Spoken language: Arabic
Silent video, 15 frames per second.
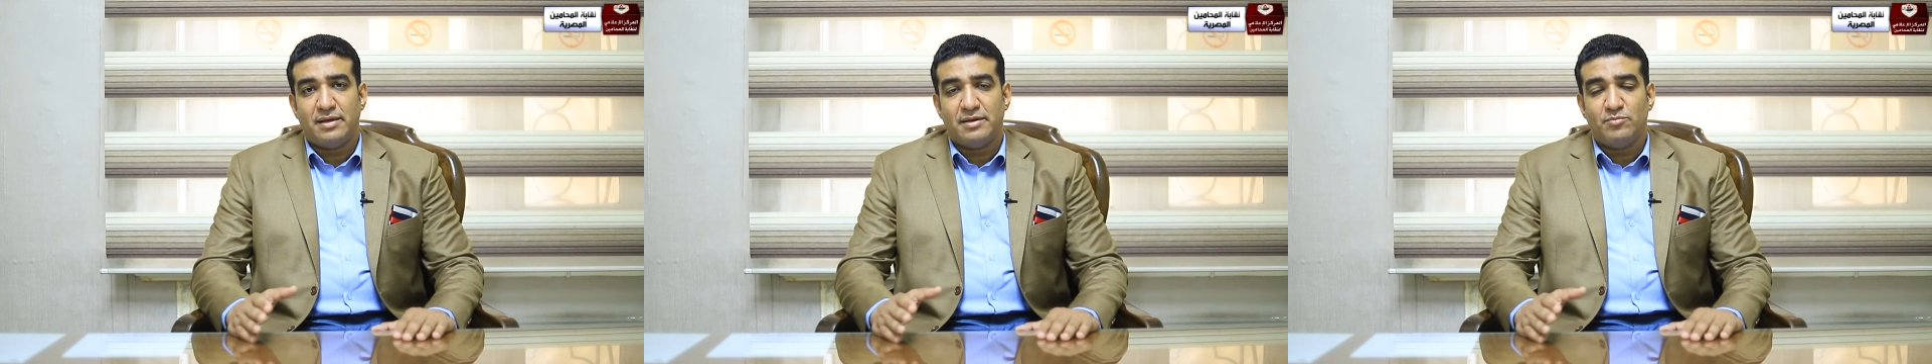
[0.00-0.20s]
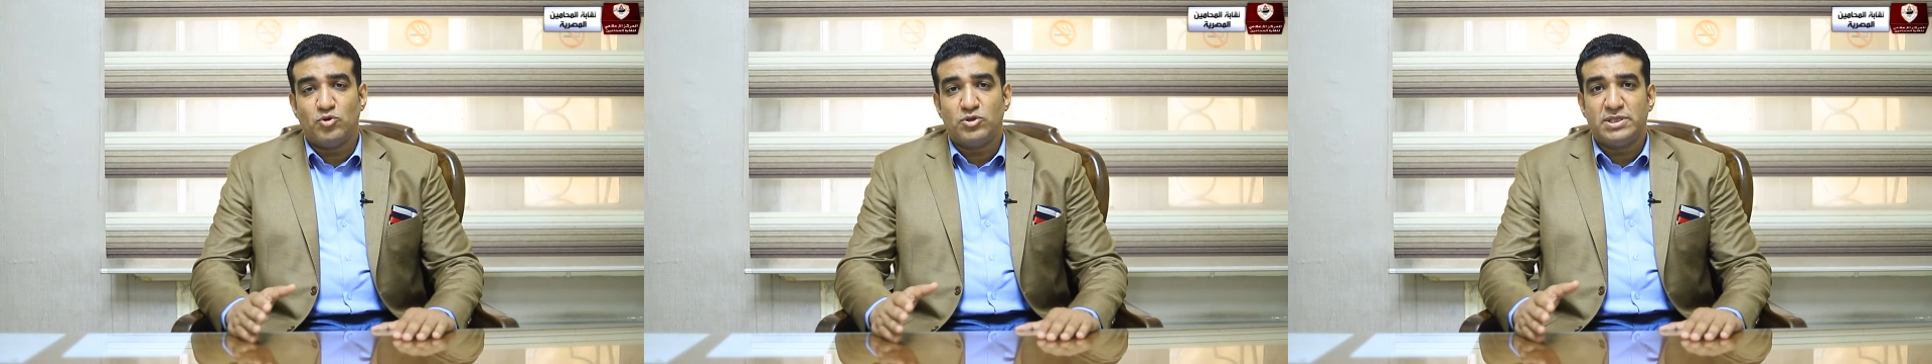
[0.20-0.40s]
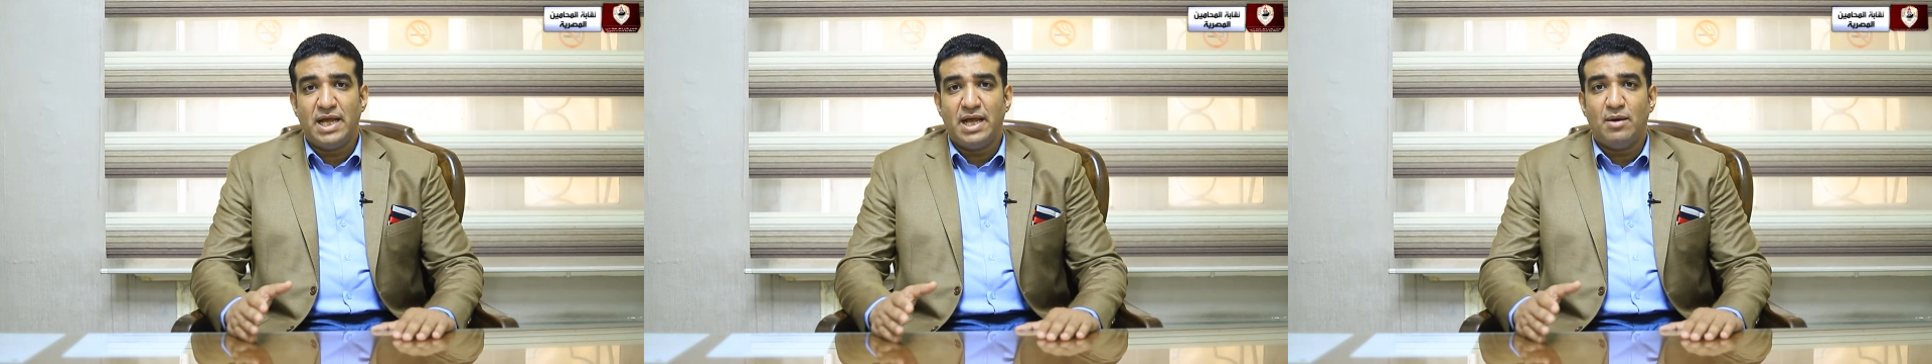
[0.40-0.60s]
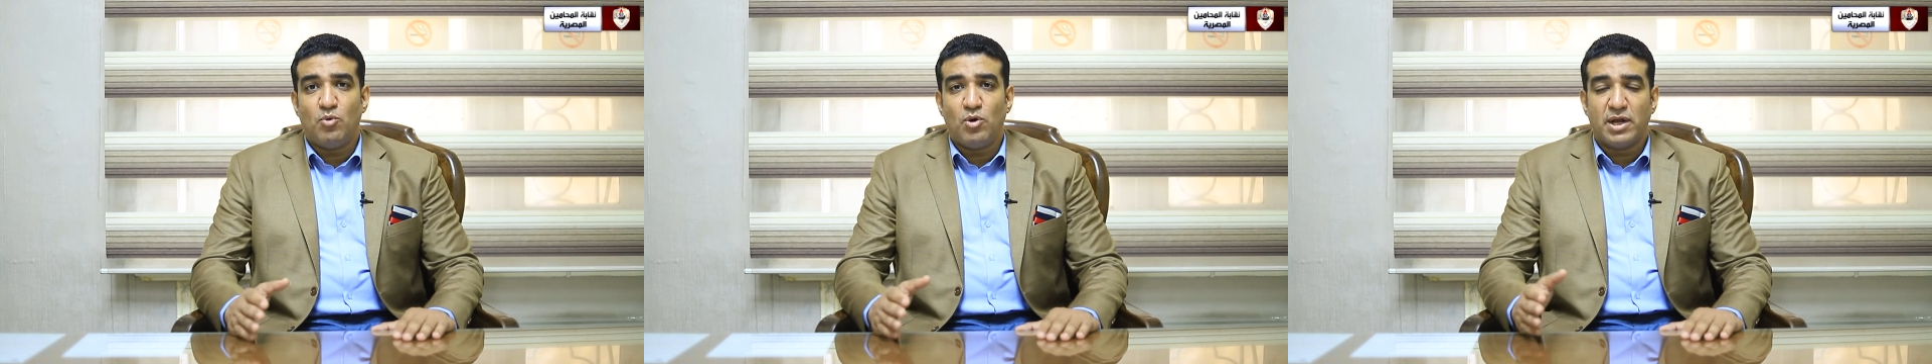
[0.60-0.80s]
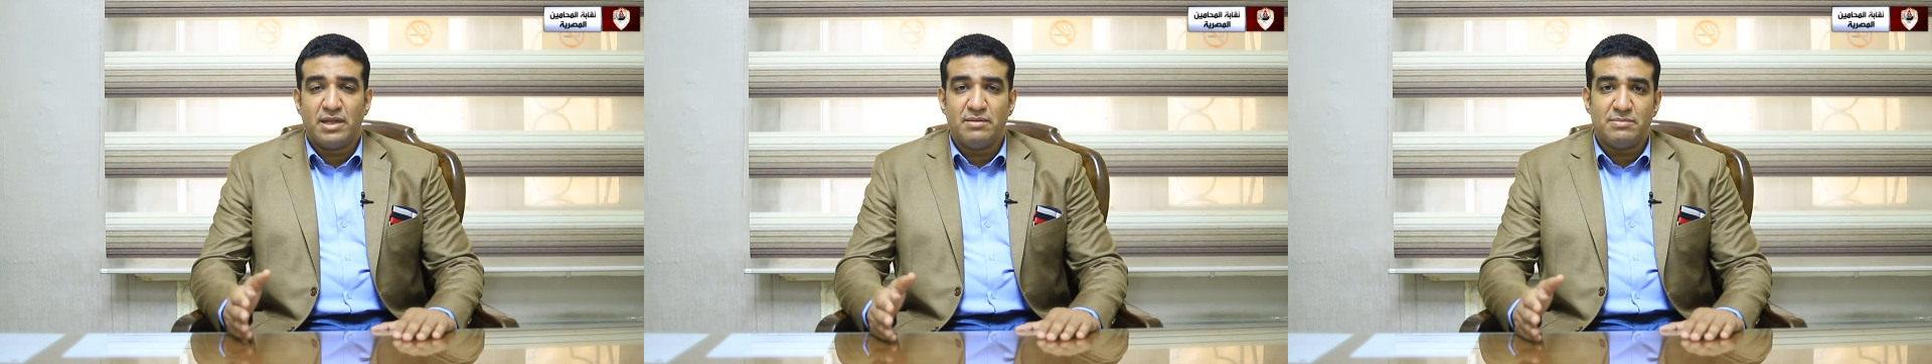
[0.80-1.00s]
المتهم
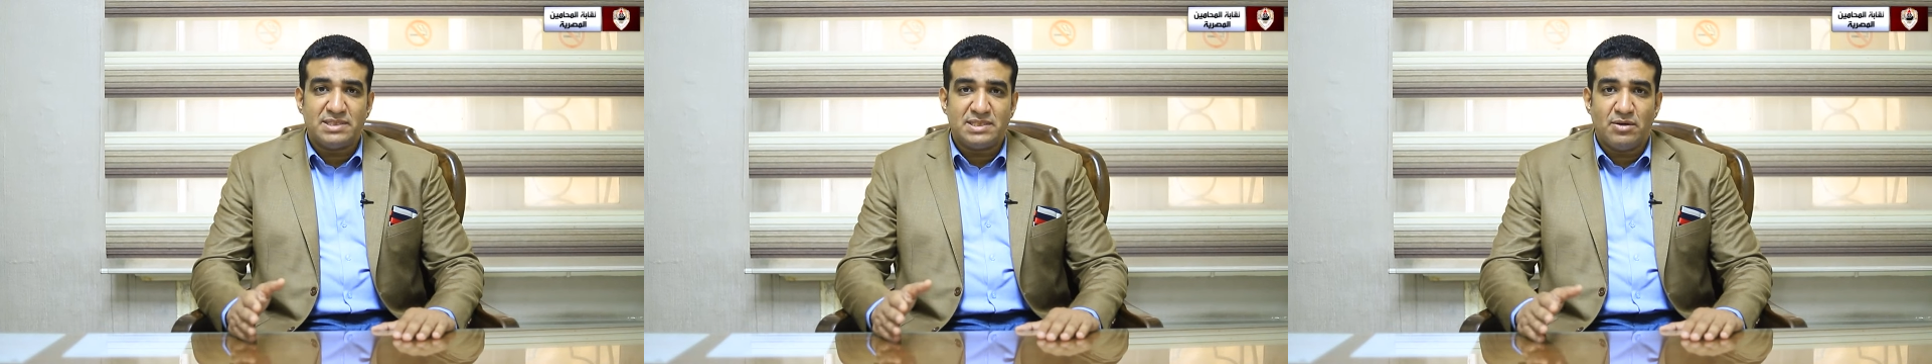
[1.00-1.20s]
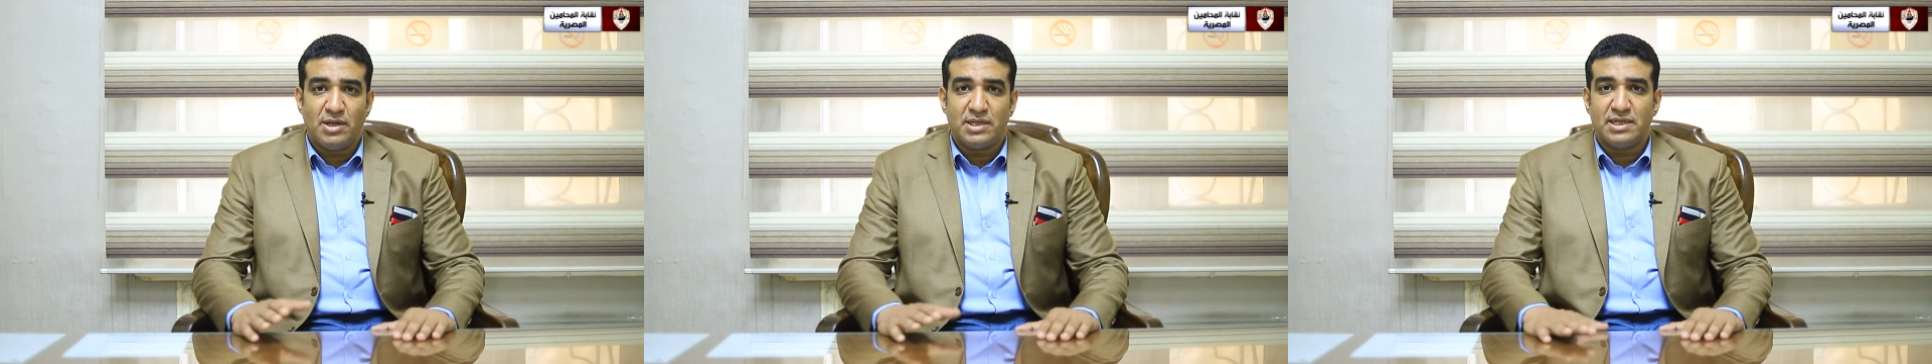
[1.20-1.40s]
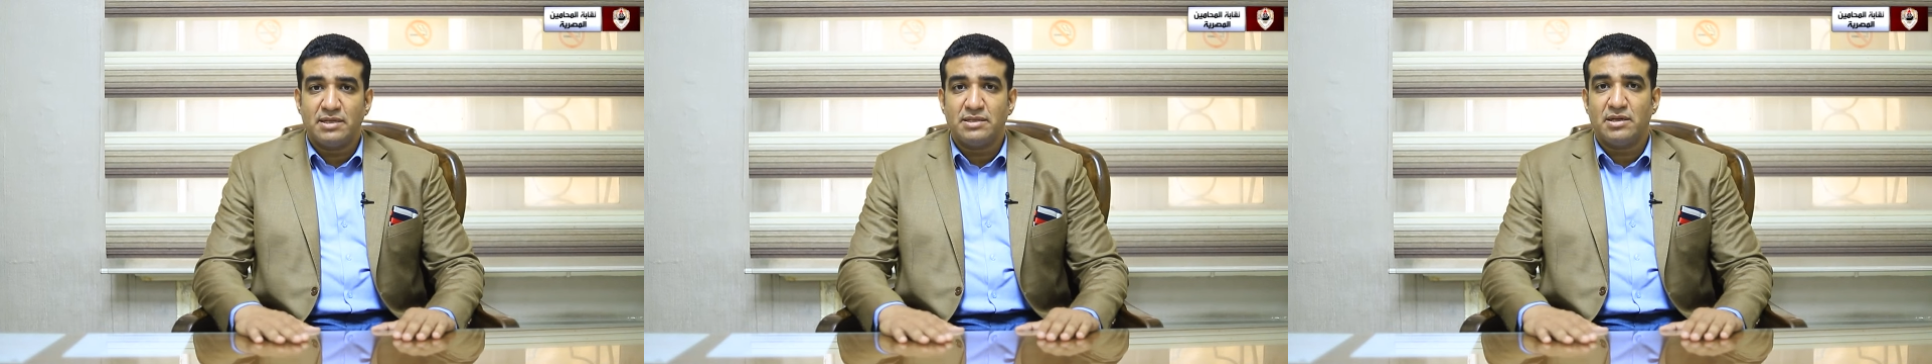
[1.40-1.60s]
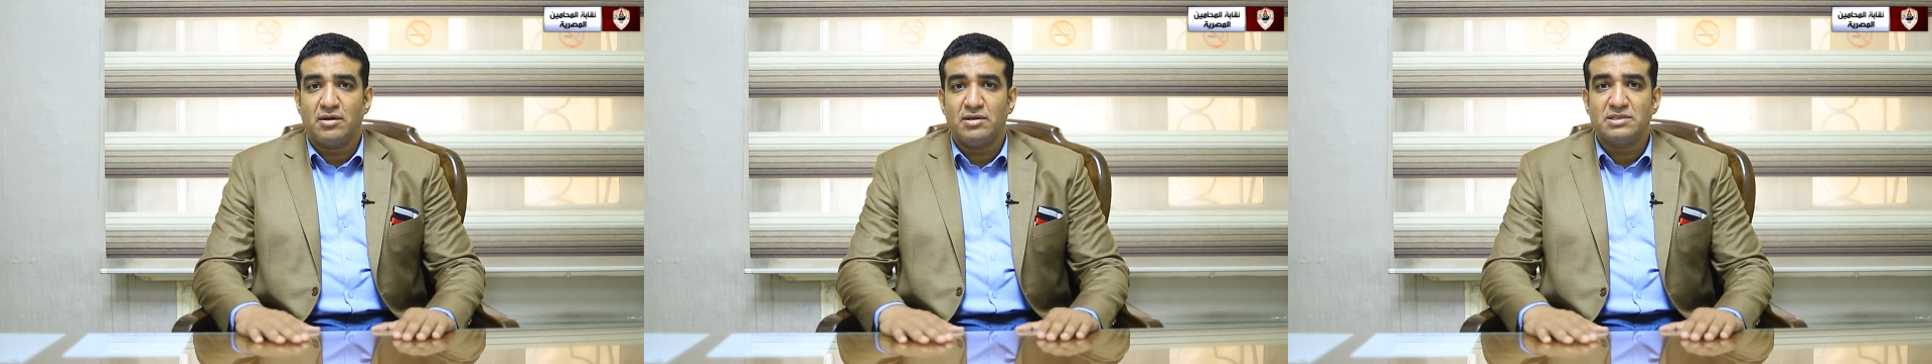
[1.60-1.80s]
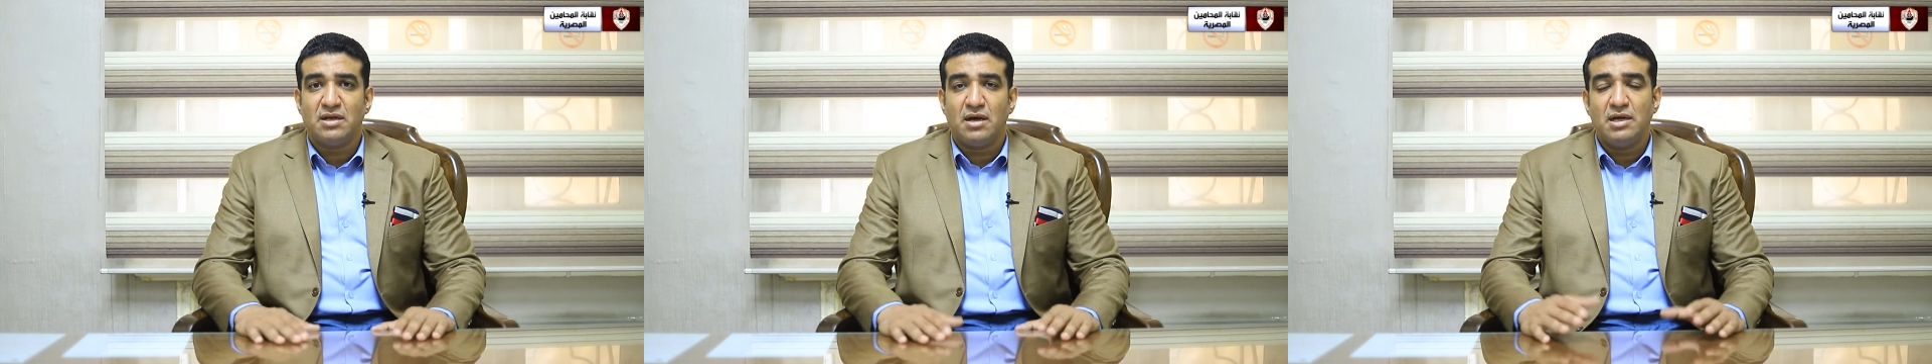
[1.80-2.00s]
وكان من ذوي الاحتياجات
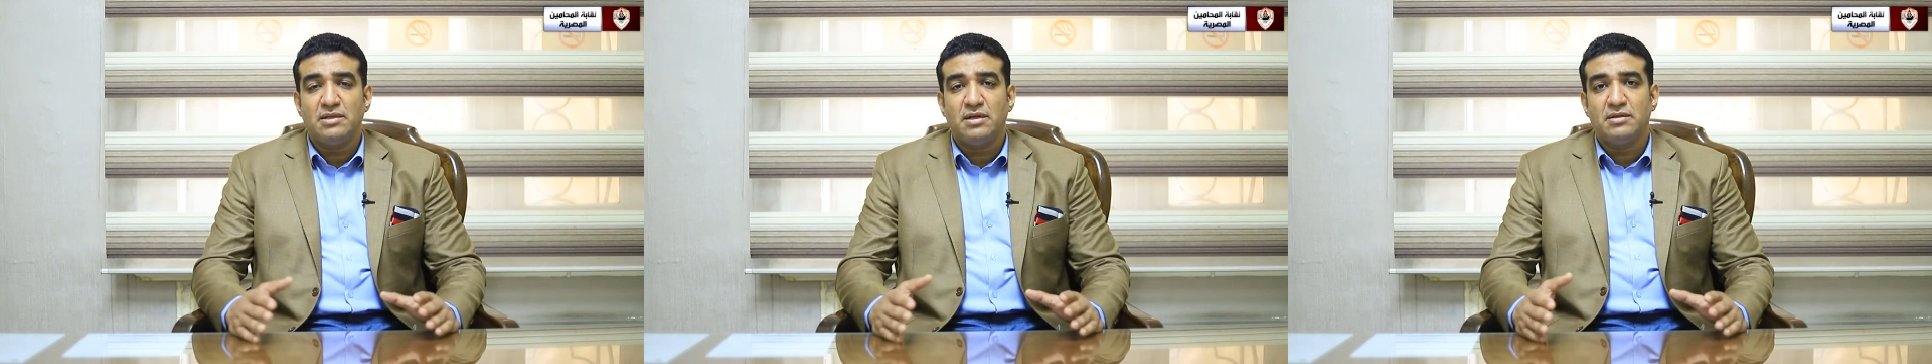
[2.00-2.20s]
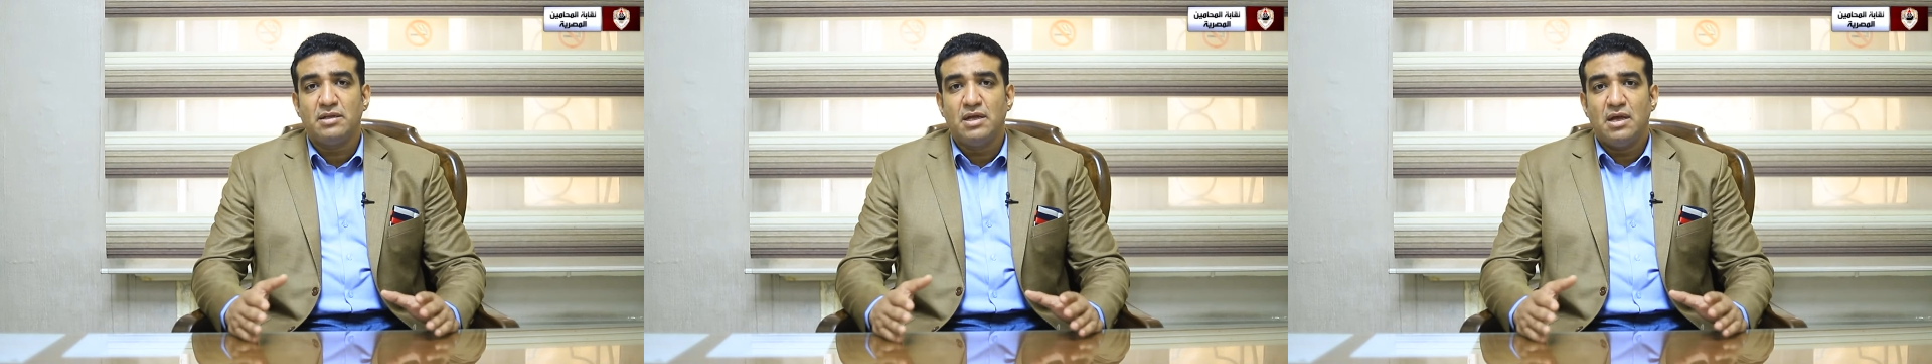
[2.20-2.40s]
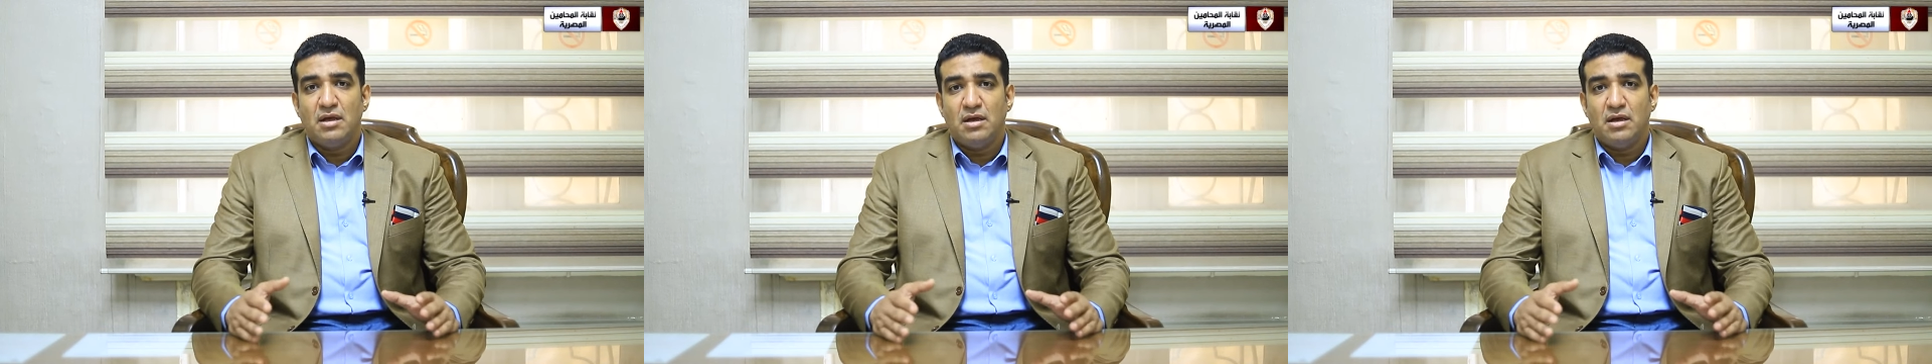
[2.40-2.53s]
الخاصه ايضا